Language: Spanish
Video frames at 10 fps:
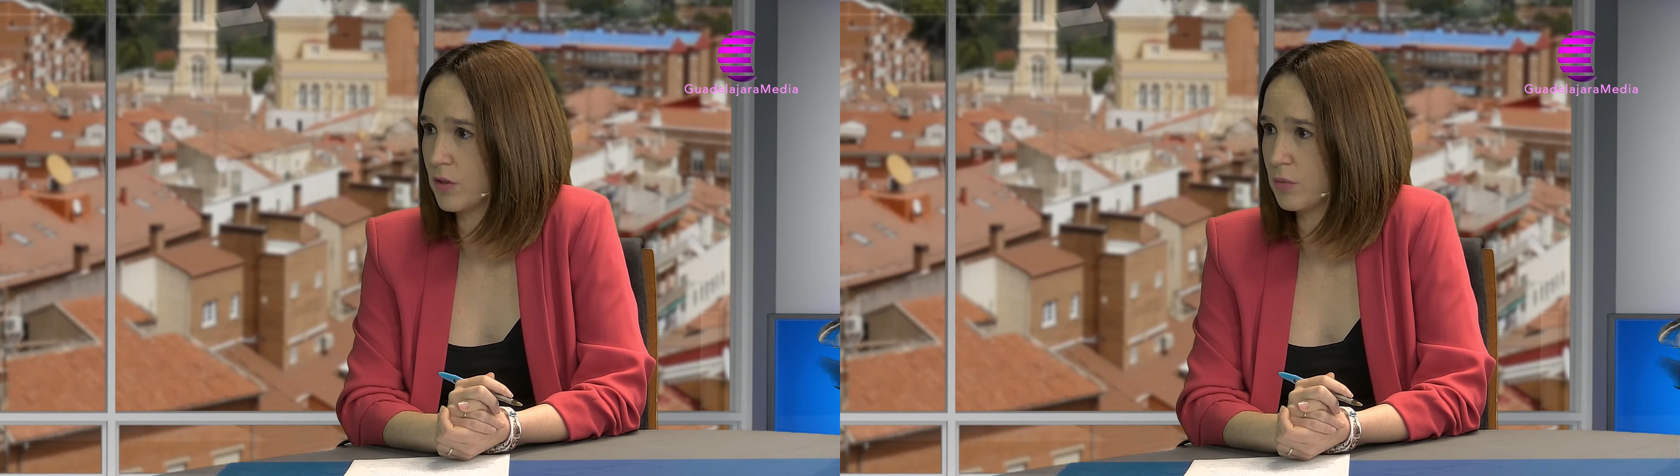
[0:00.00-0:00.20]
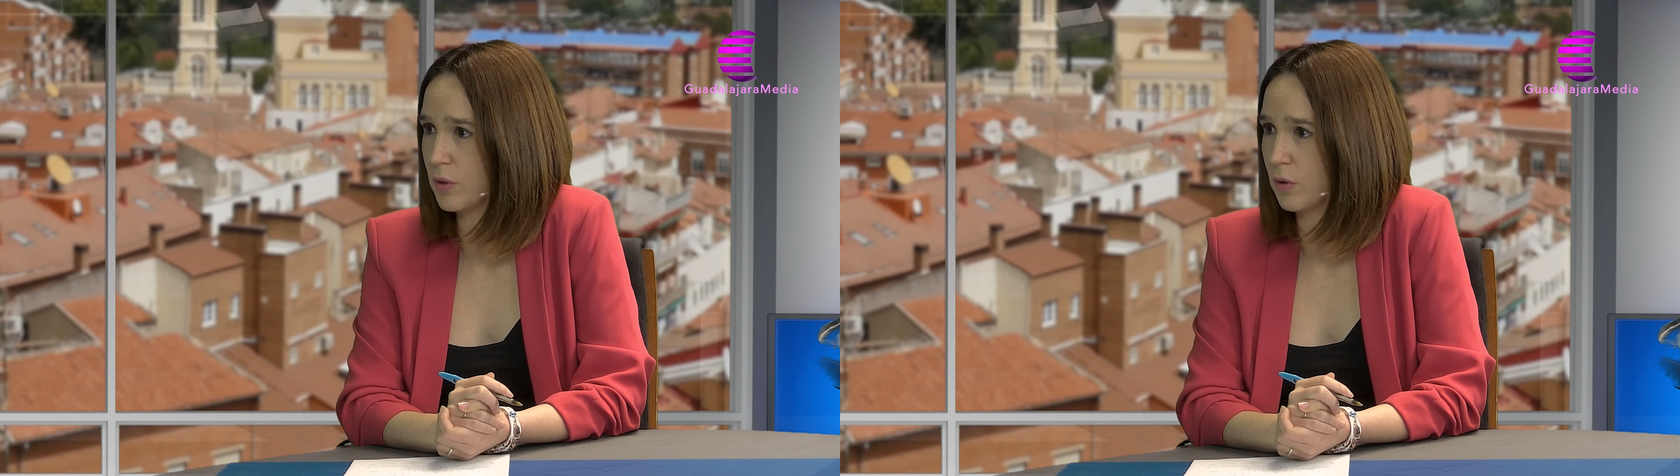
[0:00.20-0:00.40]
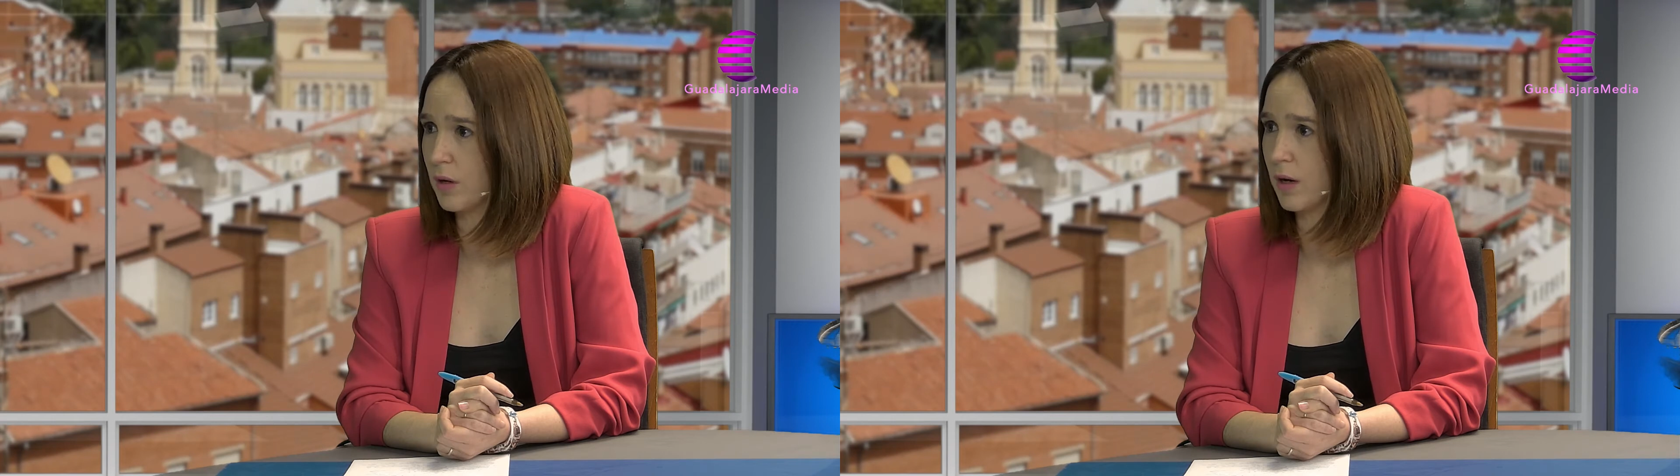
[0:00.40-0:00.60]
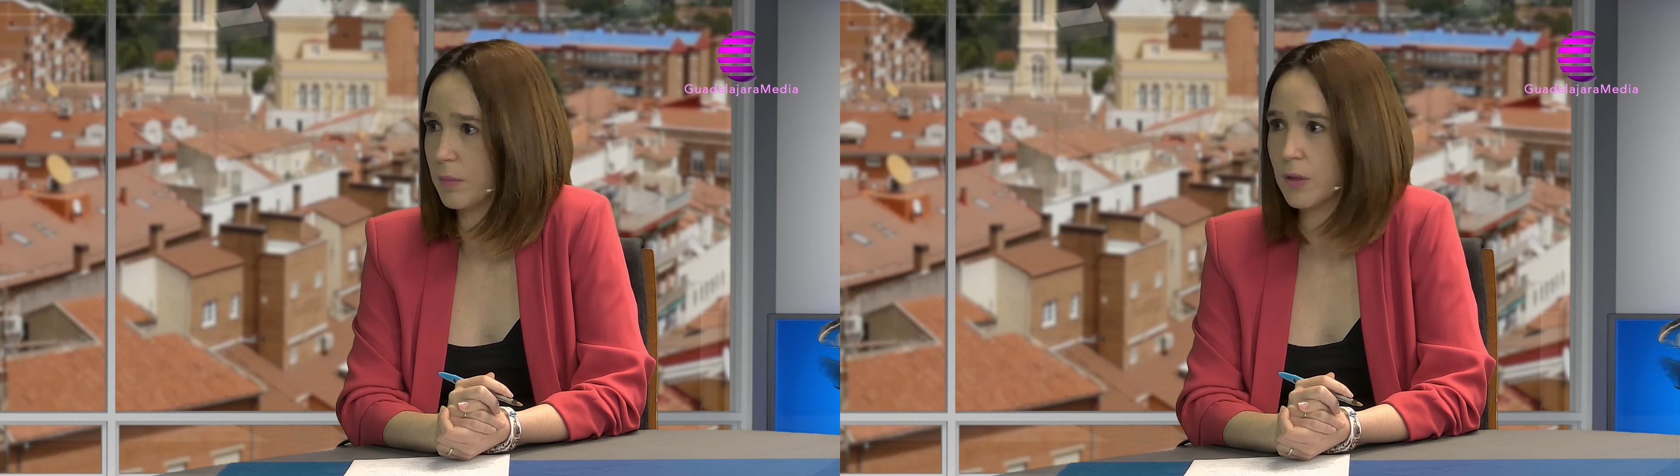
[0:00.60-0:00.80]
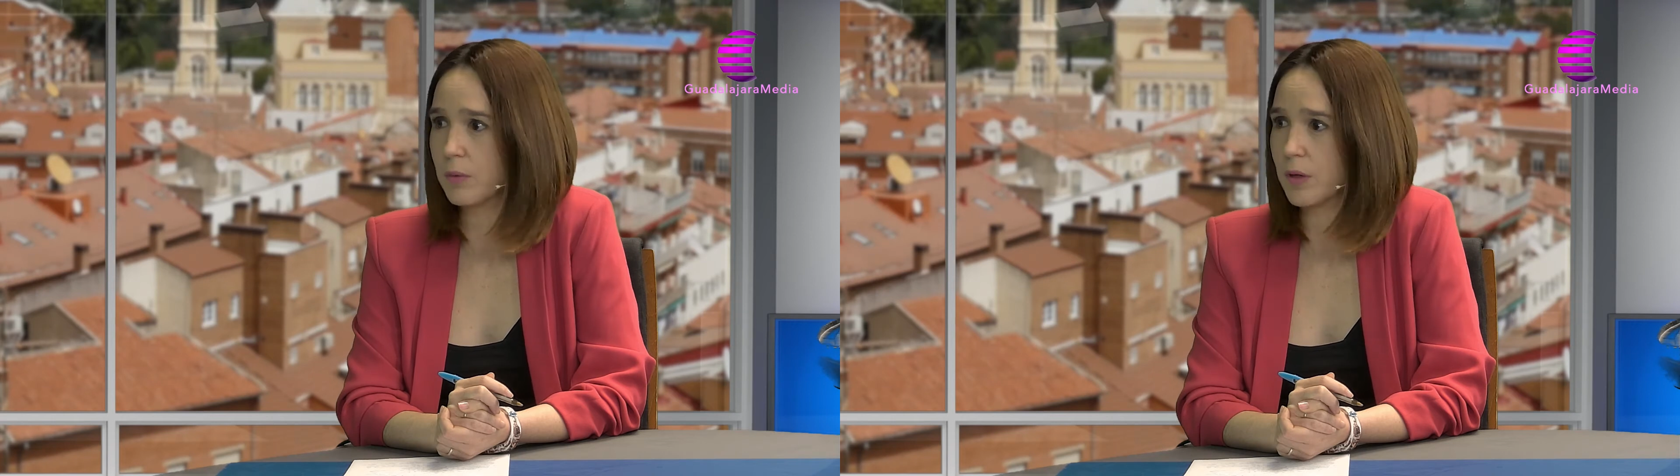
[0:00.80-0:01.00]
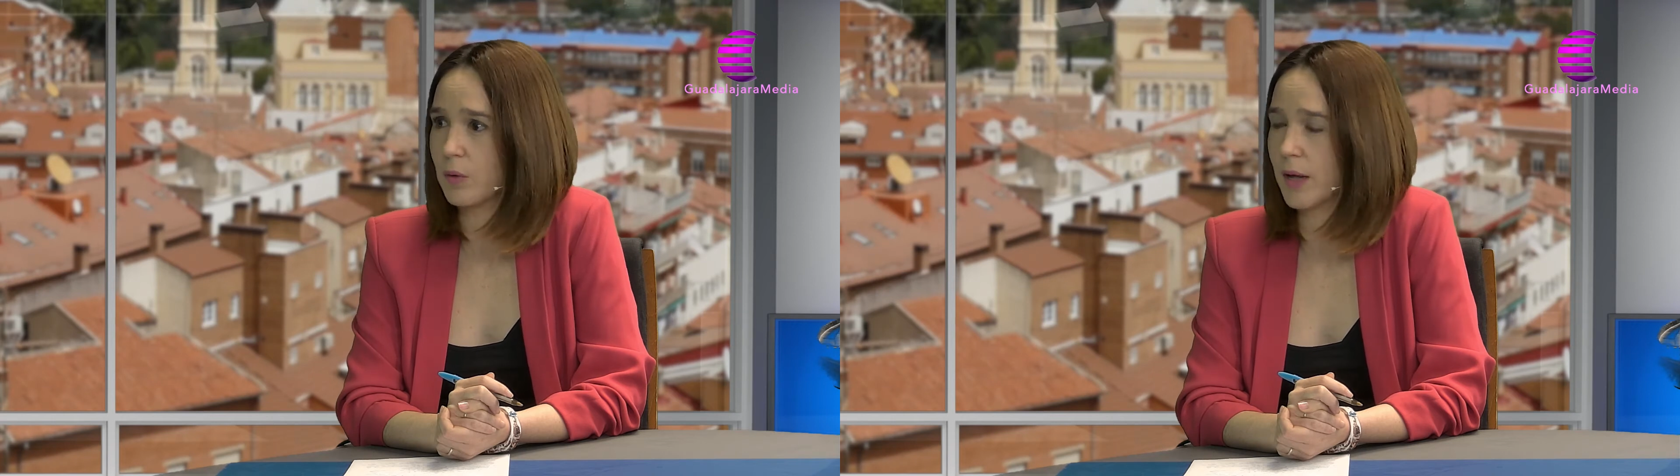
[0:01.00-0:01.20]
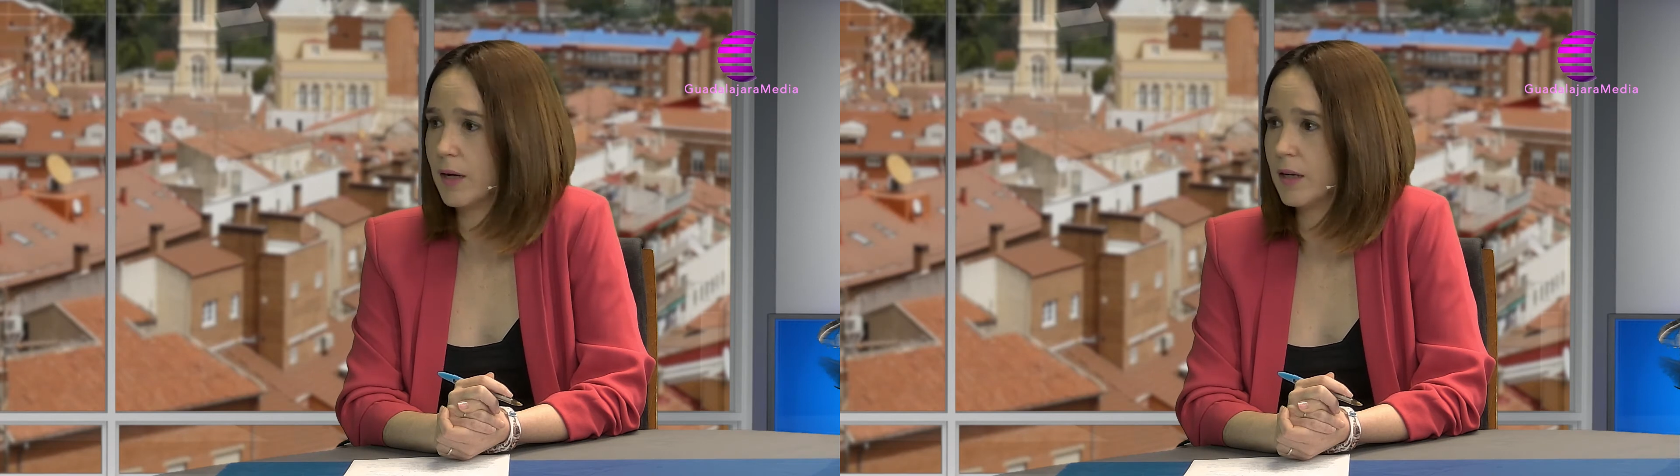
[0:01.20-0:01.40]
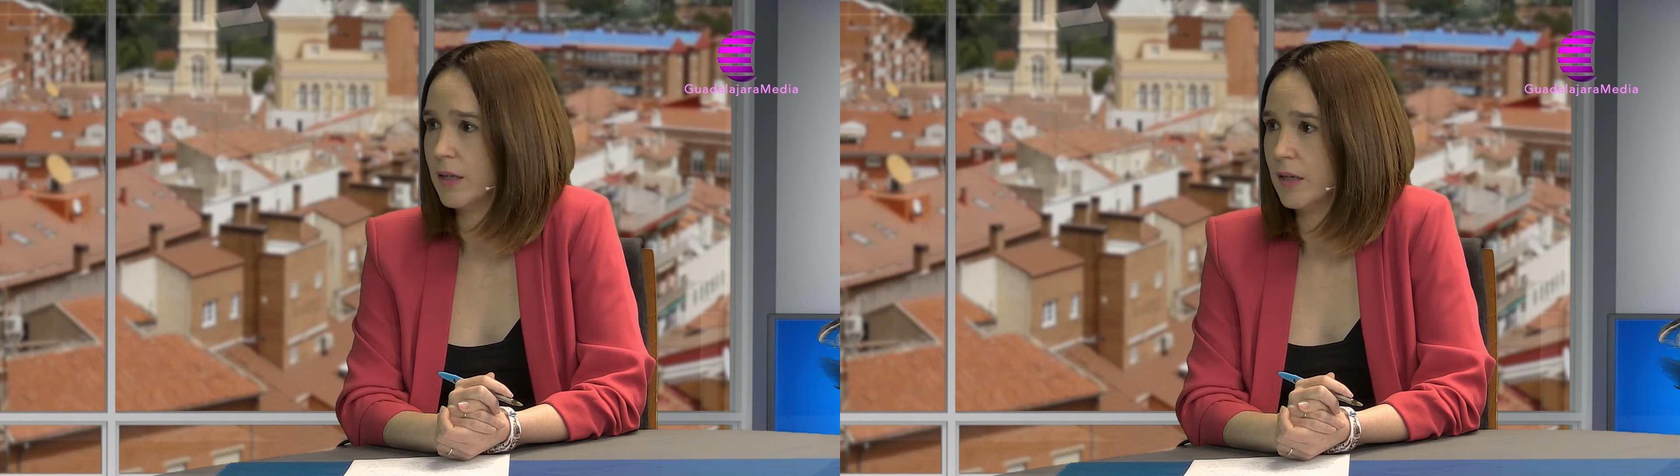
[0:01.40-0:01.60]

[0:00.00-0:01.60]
sobre todo en el ámbito más rural,